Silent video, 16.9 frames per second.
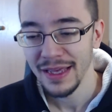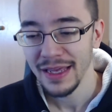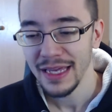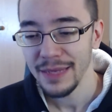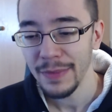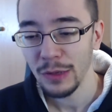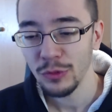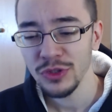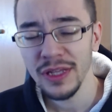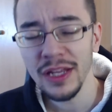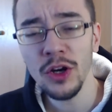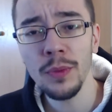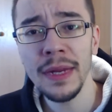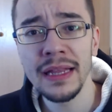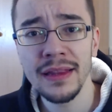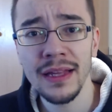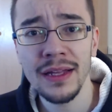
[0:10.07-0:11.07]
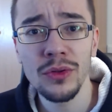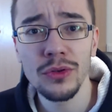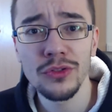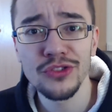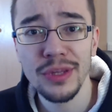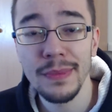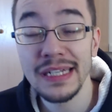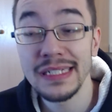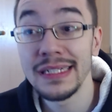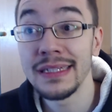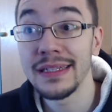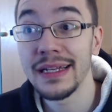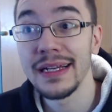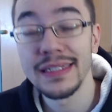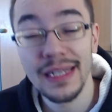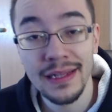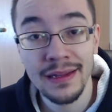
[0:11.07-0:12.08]
Y me gusta ir comentando los temas
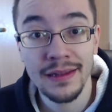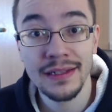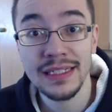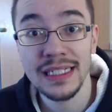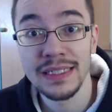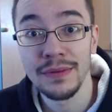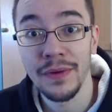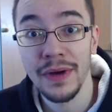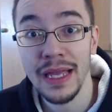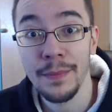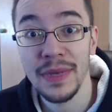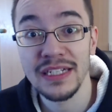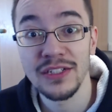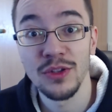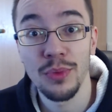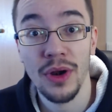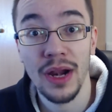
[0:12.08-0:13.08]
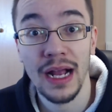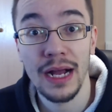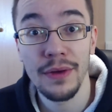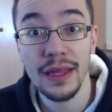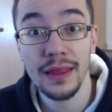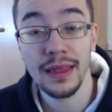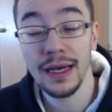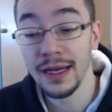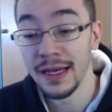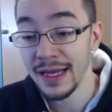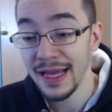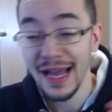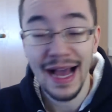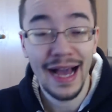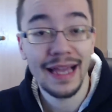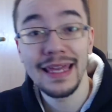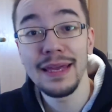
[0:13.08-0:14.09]
interesantes que se me vayan pasando por la cabeza,
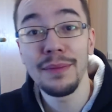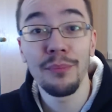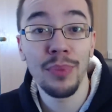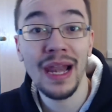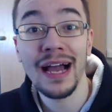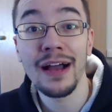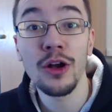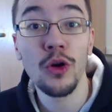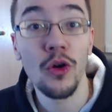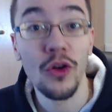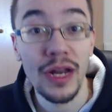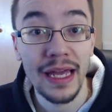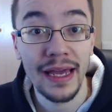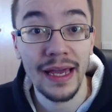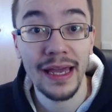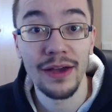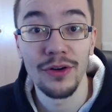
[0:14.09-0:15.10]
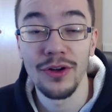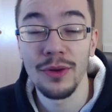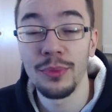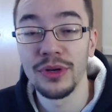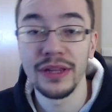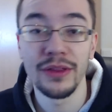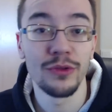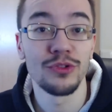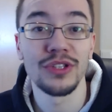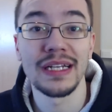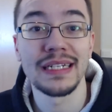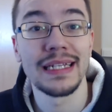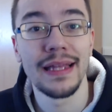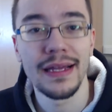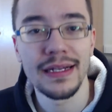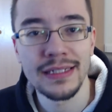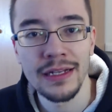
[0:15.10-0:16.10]
aquí en plan colegueo, ¿no? Poniendo nuestras
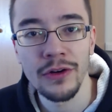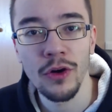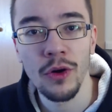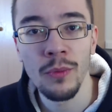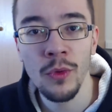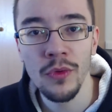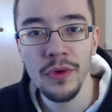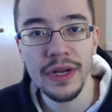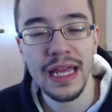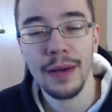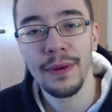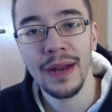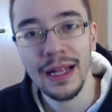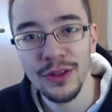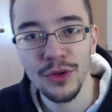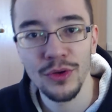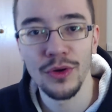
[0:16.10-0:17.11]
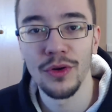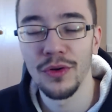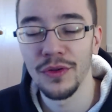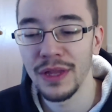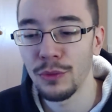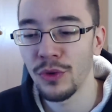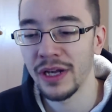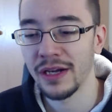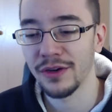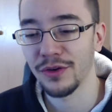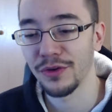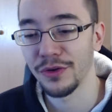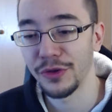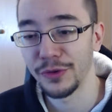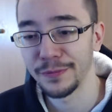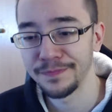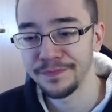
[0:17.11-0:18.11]
ideas en común y hablando de buen
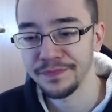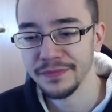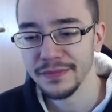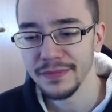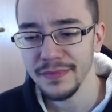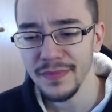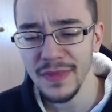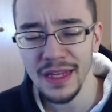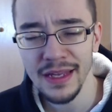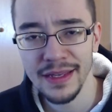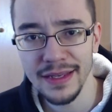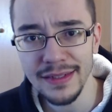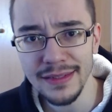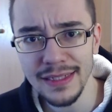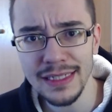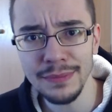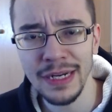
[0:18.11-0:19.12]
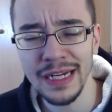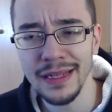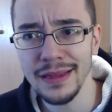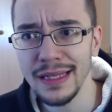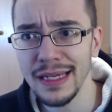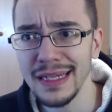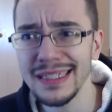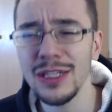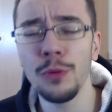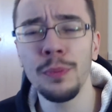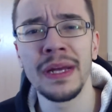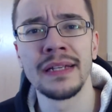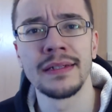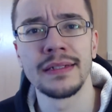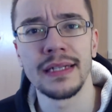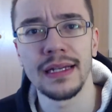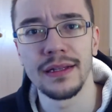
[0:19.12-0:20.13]
rollo. Y esta semanita he estado
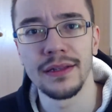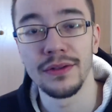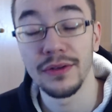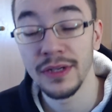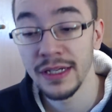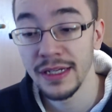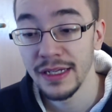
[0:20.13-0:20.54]
pensando.